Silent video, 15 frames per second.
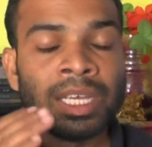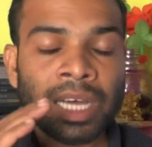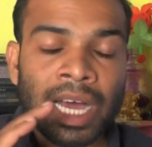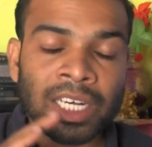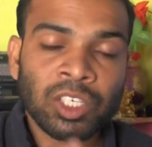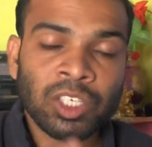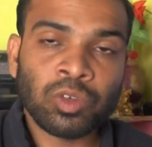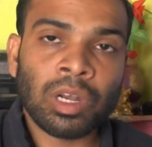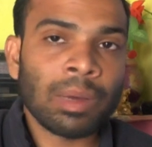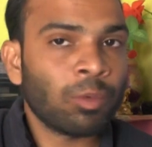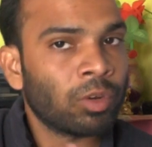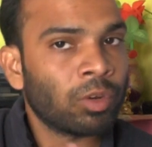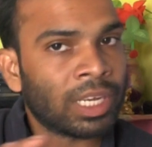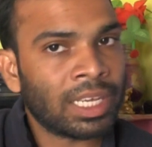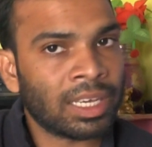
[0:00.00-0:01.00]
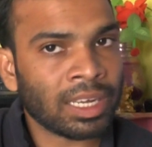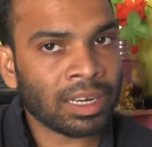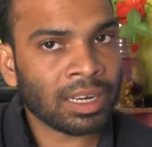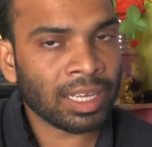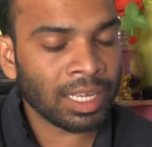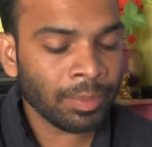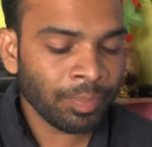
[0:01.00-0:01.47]
अनइंस्टॉल आपको नहीं
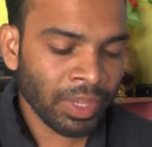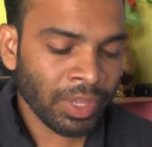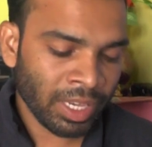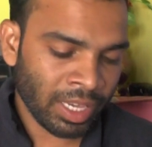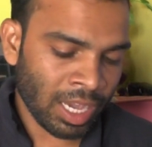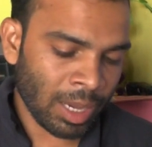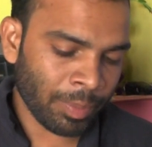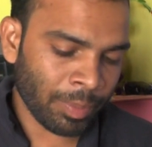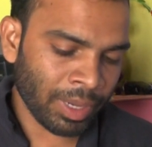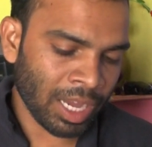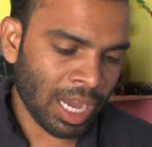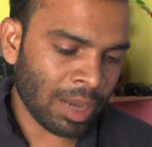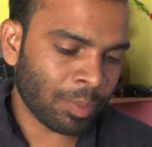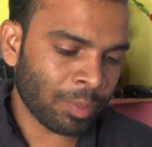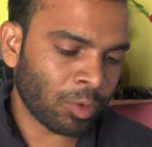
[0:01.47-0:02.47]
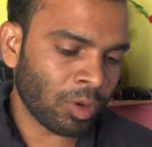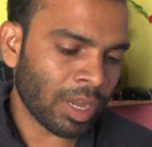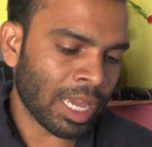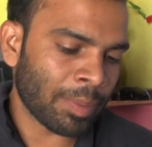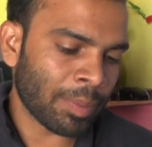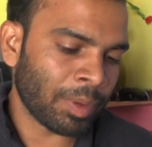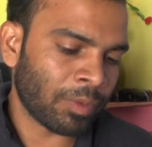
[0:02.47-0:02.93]
करना है यहाँ पे आपको
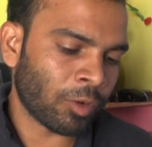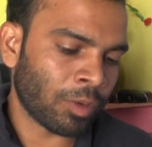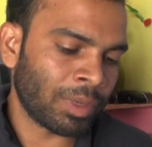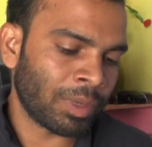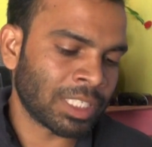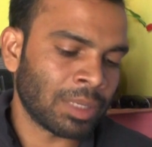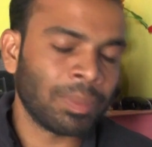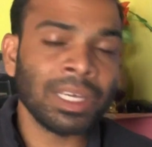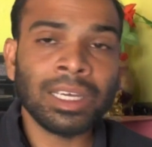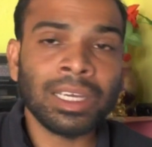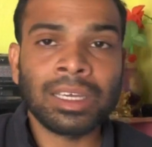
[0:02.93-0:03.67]
ऐप इन्फॉर्मेशन पे